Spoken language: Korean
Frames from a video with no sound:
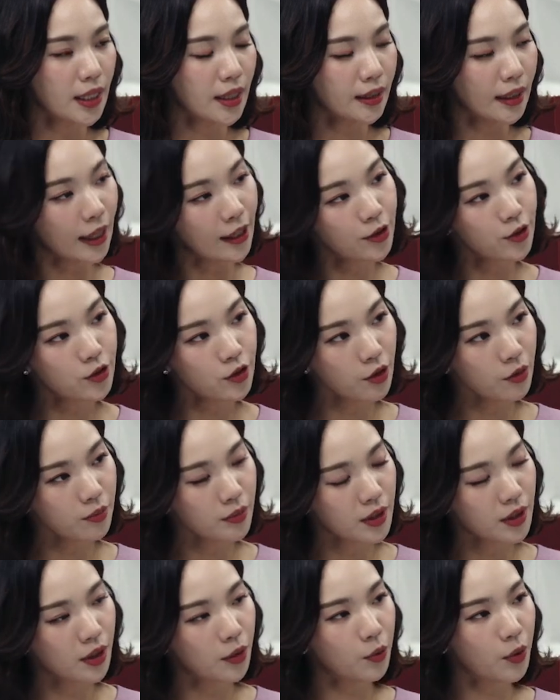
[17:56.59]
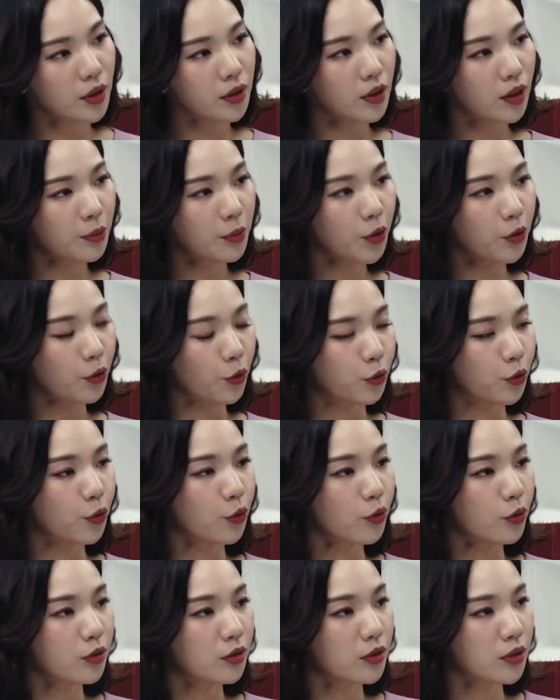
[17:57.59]
단점이라고 한다면 어떤
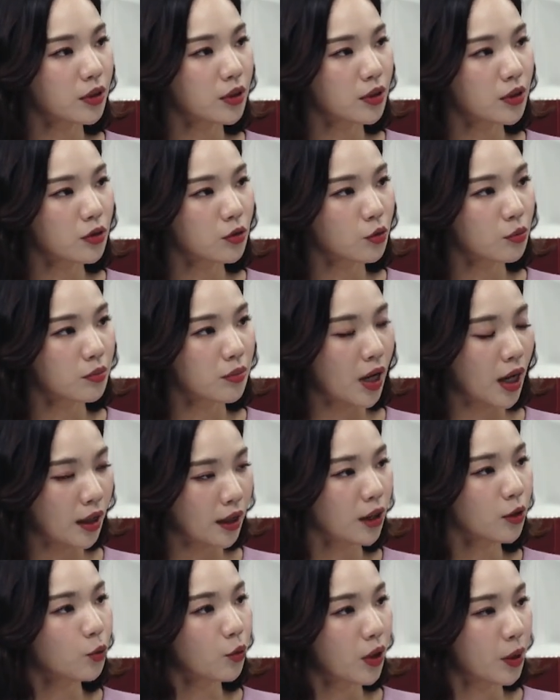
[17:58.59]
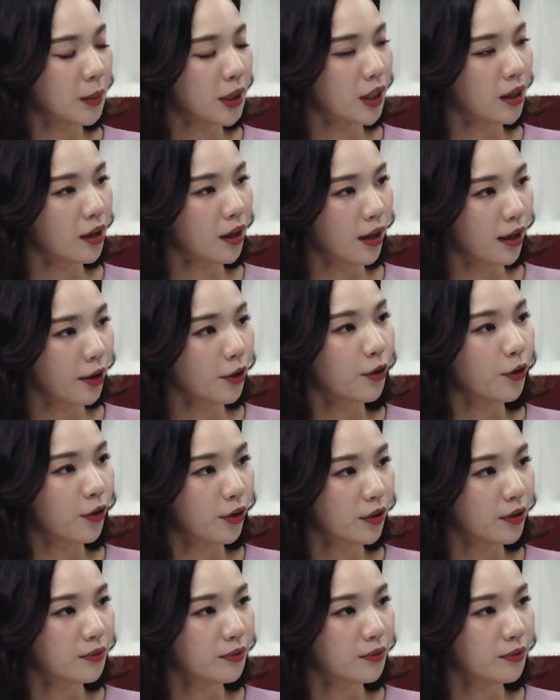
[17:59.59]
것들을 좀 알아둬야만 할까요?